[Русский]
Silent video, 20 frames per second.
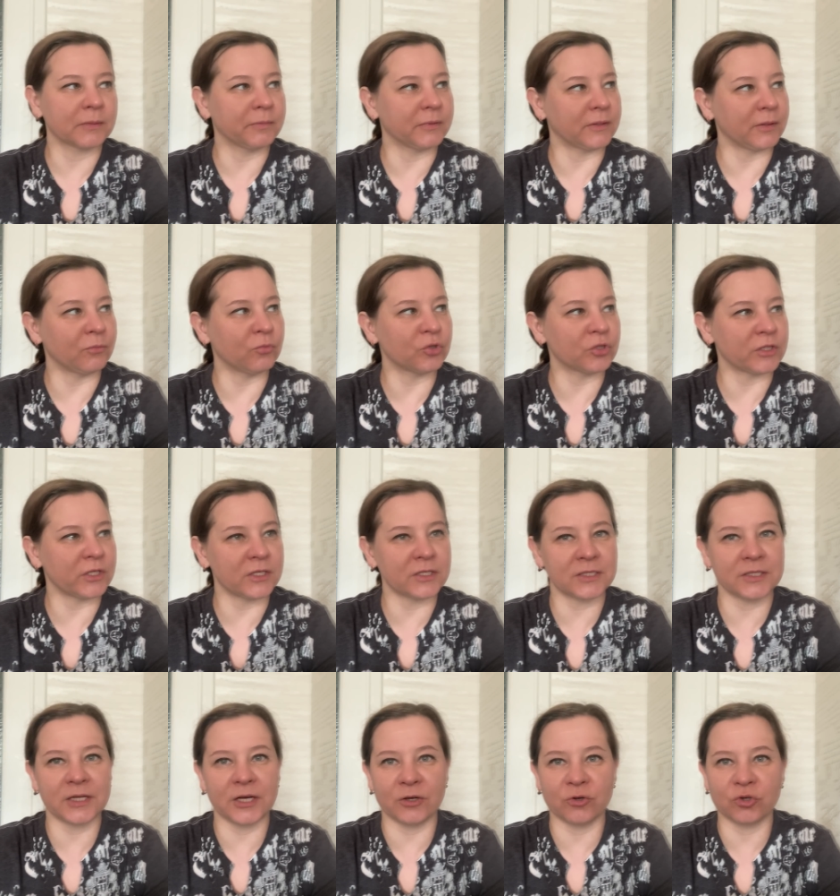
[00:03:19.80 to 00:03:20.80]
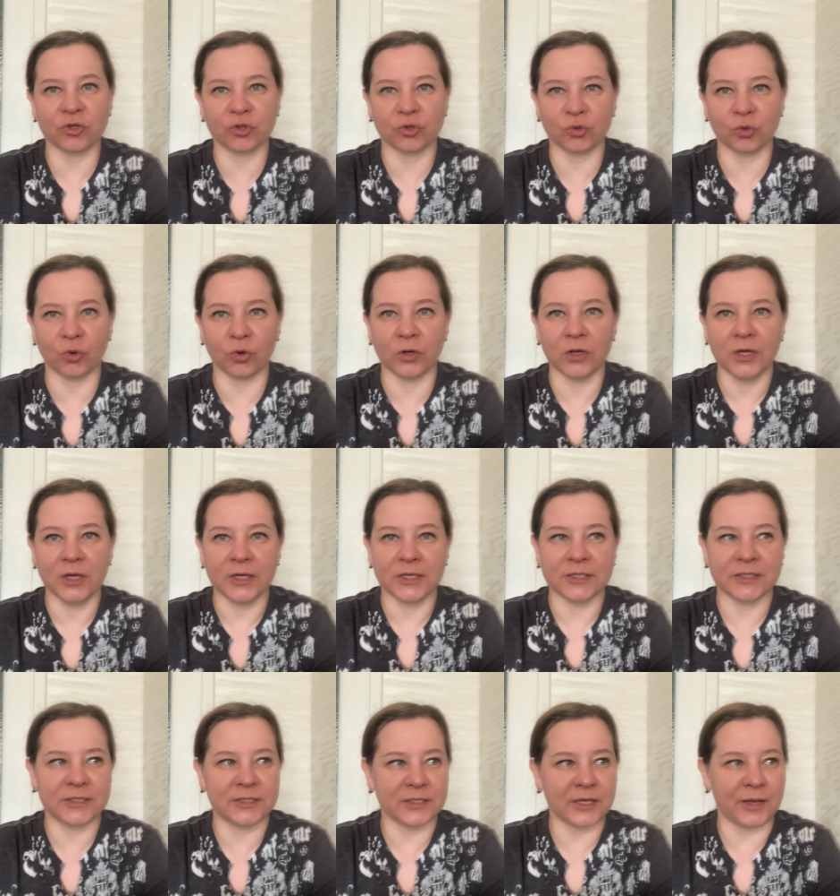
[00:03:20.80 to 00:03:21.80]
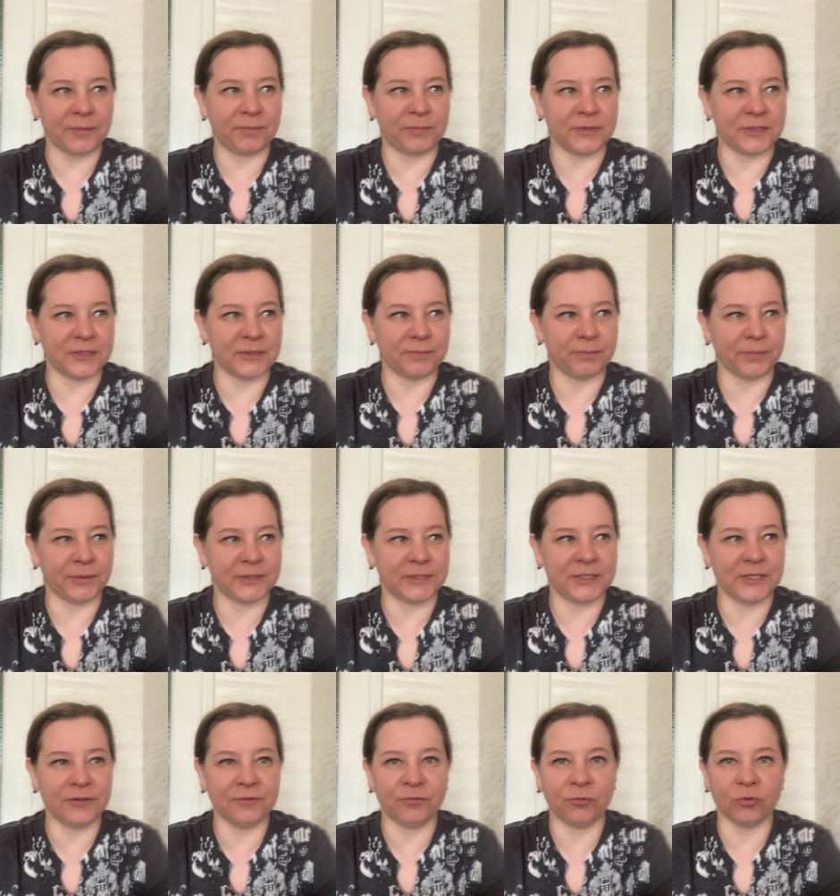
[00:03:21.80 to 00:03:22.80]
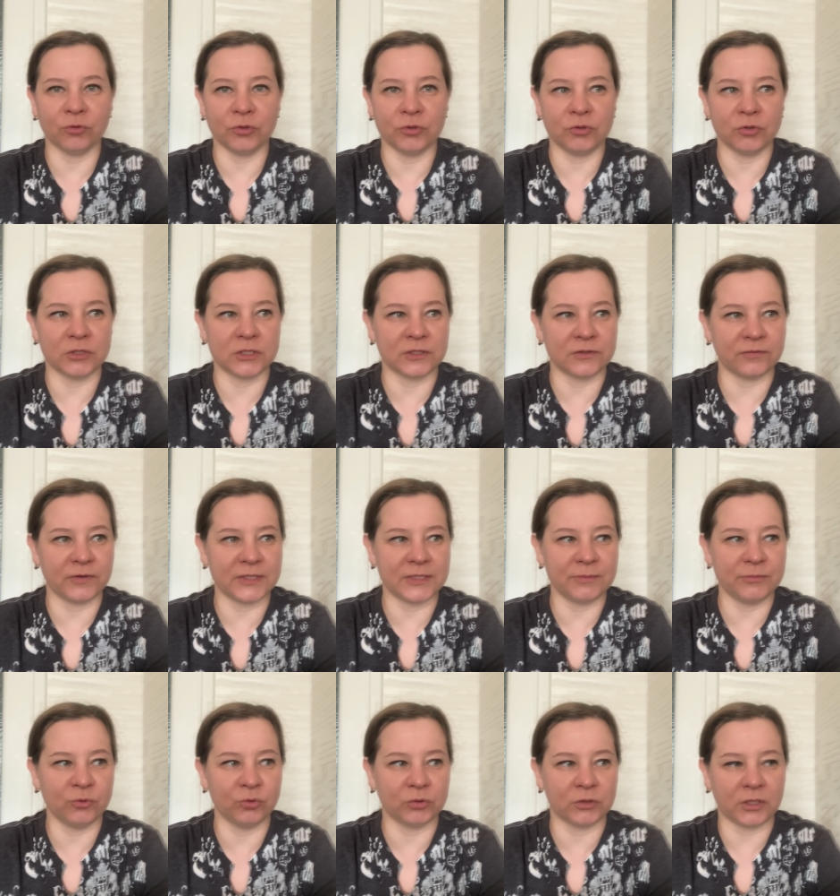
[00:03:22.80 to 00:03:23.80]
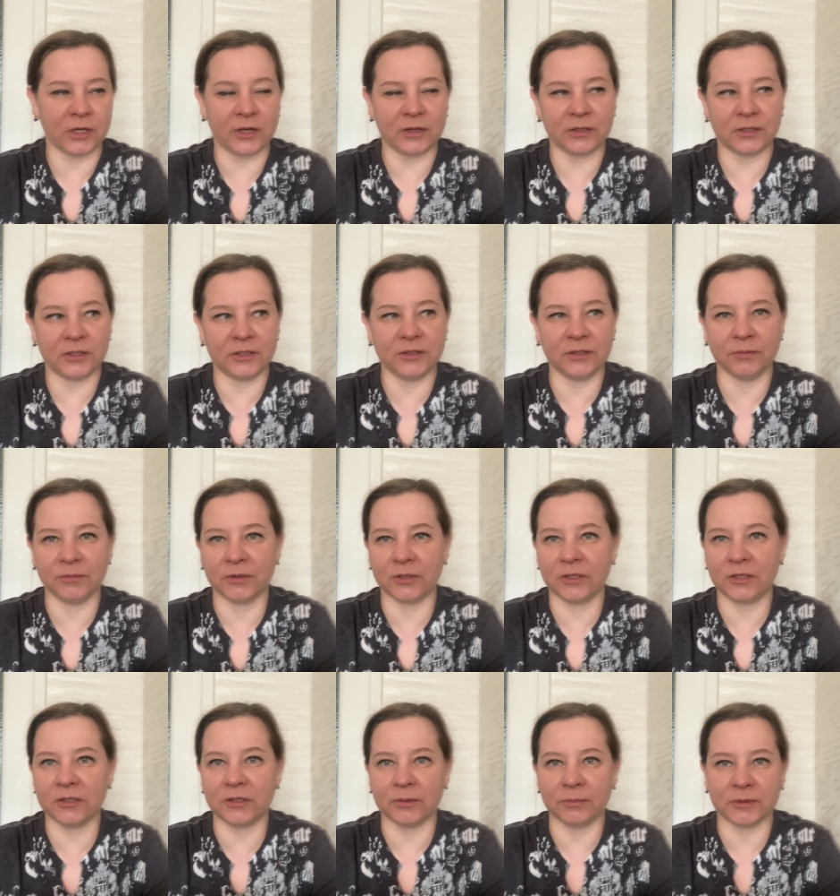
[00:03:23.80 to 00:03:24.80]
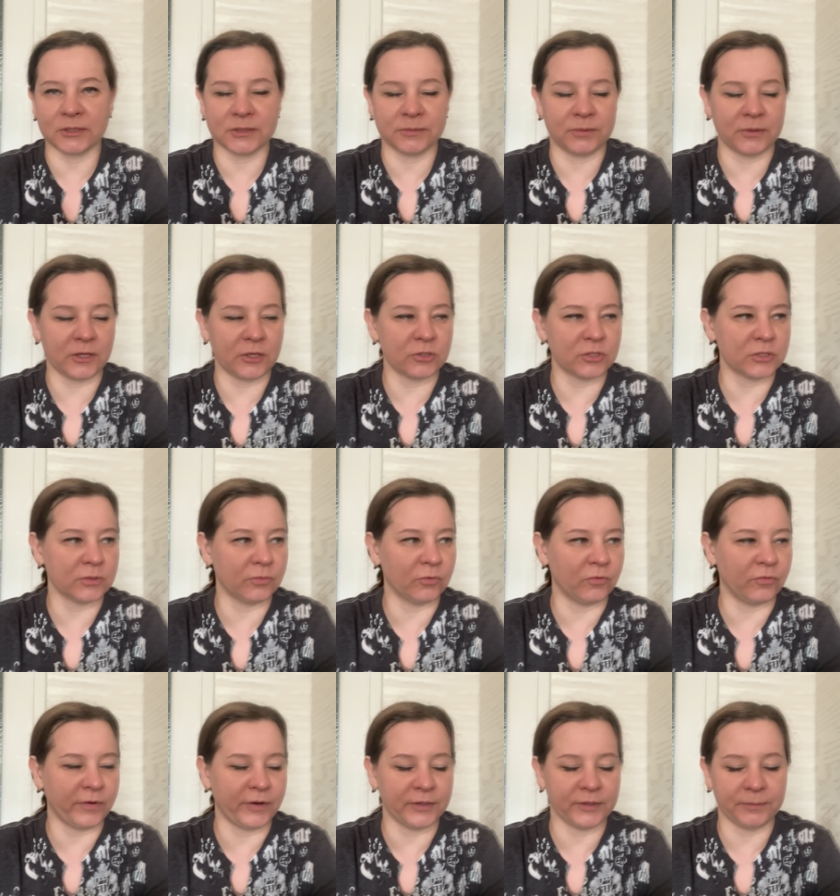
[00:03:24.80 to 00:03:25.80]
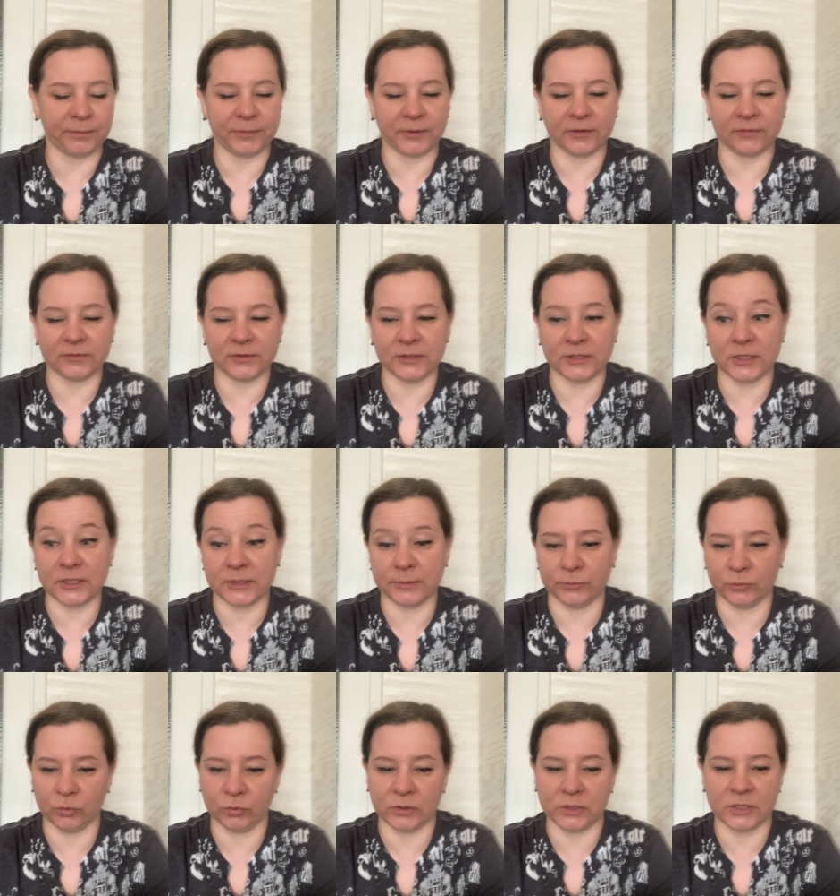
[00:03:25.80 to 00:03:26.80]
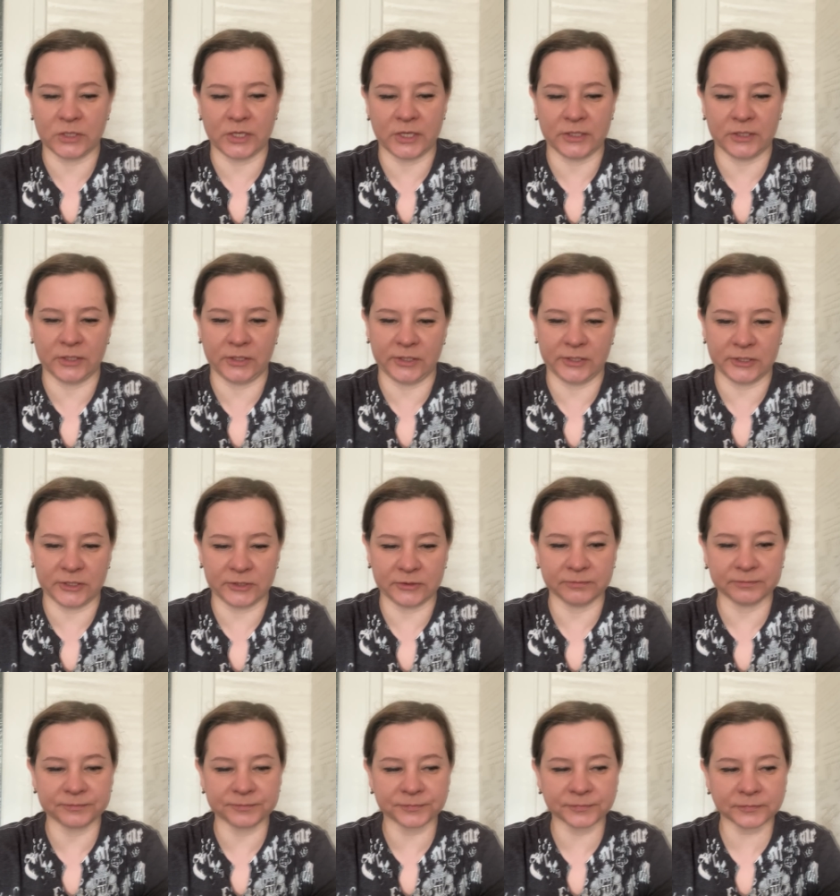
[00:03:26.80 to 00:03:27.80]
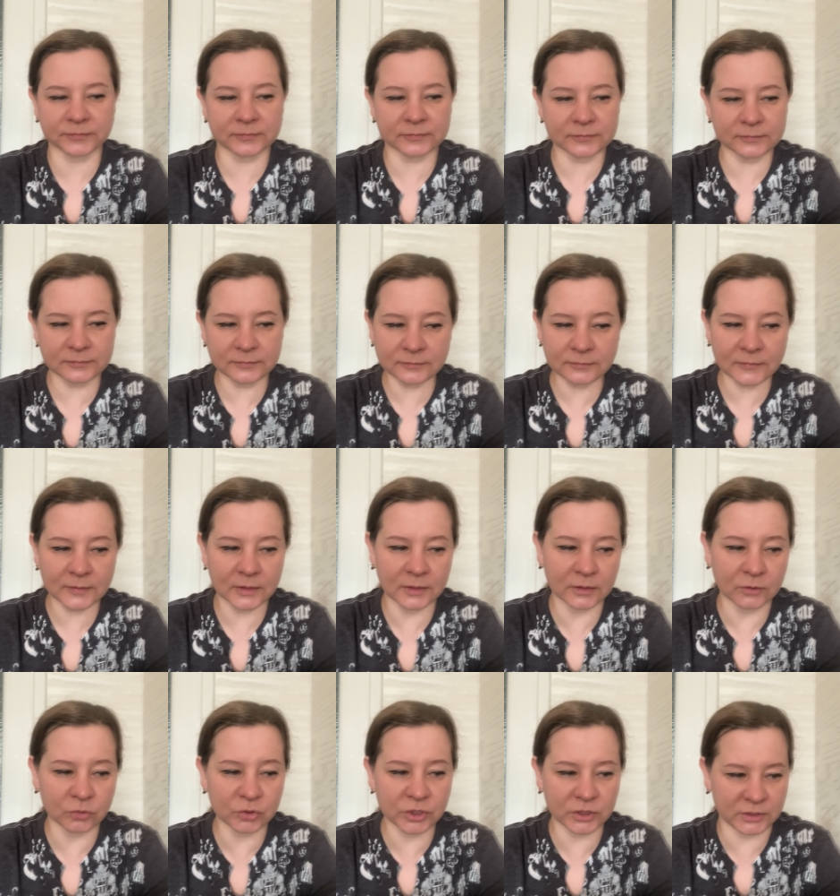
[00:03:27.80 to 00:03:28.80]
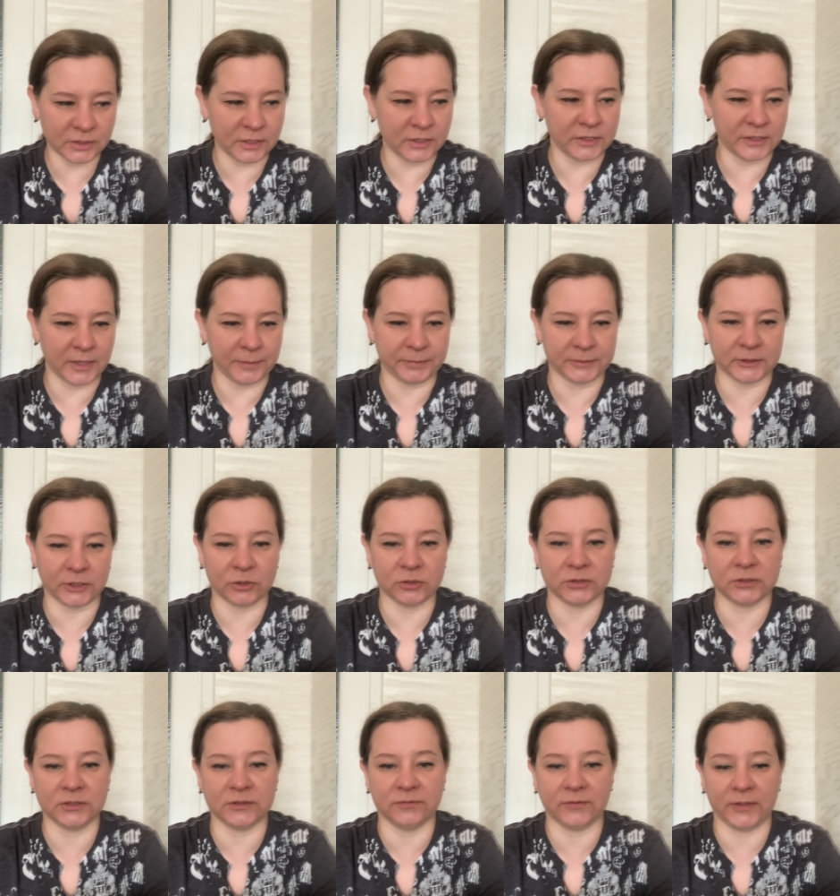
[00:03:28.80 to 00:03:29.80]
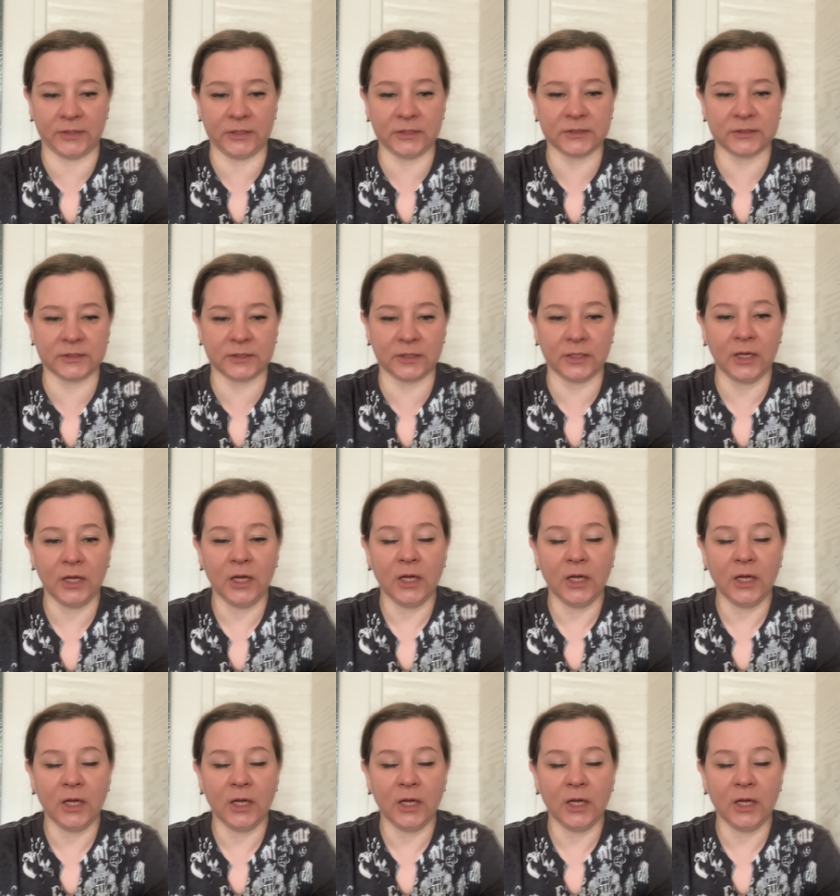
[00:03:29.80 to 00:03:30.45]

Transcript: потому что я знаю, что запись по телефону идет с 8 утра, и наверки там разбираются буквально первые 10 минут, если они есть. Э, уже три дня я пытаюсь дозвониться,